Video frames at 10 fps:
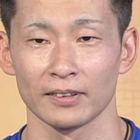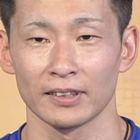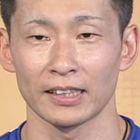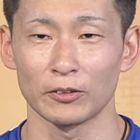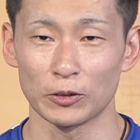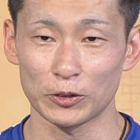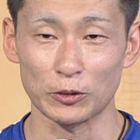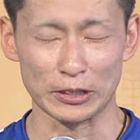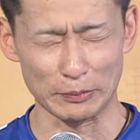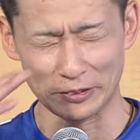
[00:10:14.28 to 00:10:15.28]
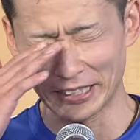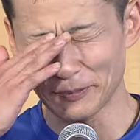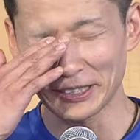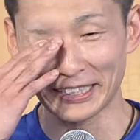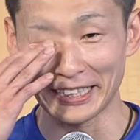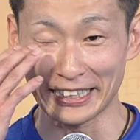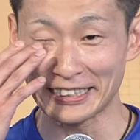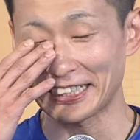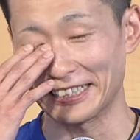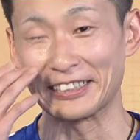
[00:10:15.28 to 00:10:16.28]
あのちょっと自分涙流
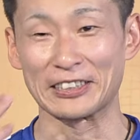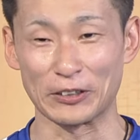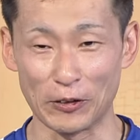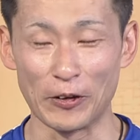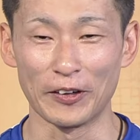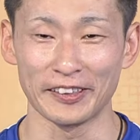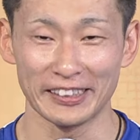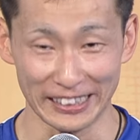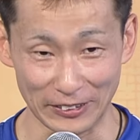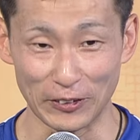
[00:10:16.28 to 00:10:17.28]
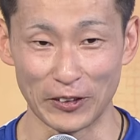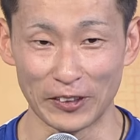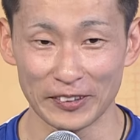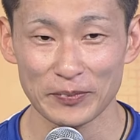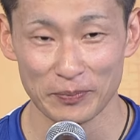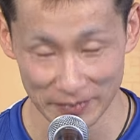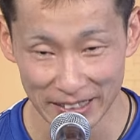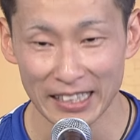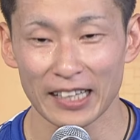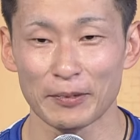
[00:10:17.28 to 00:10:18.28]
せないんですけどあの
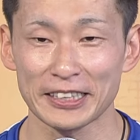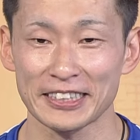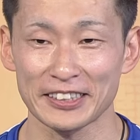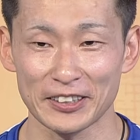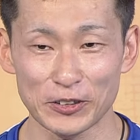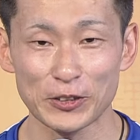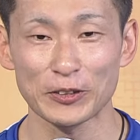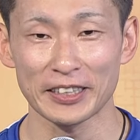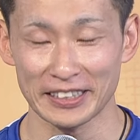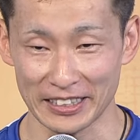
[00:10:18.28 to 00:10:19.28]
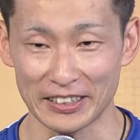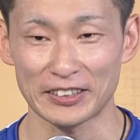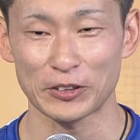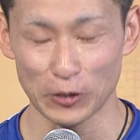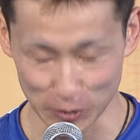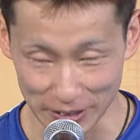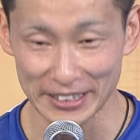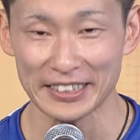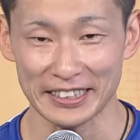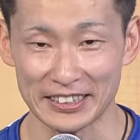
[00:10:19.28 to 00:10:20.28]
尼崎で優勝できてすごい嬉
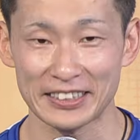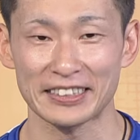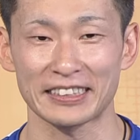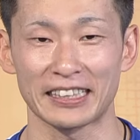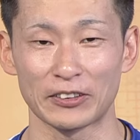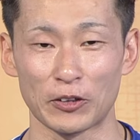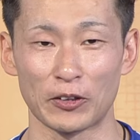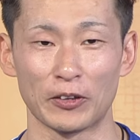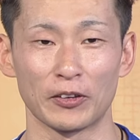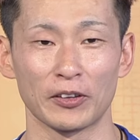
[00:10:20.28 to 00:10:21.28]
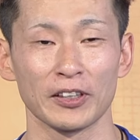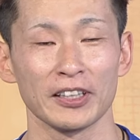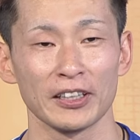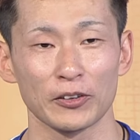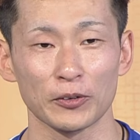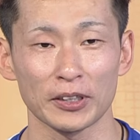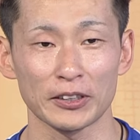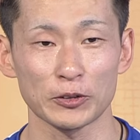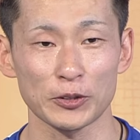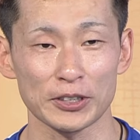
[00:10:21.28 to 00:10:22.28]
しいですあのこんなに
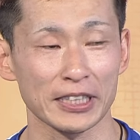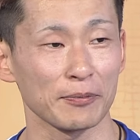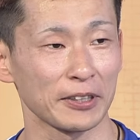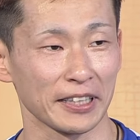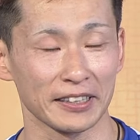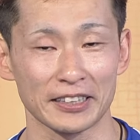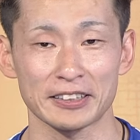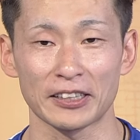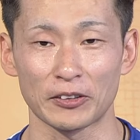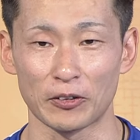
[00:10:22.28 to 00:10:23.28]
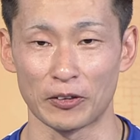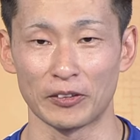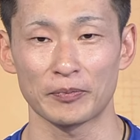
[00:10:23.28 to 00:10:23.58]
遅い時間までたくさんの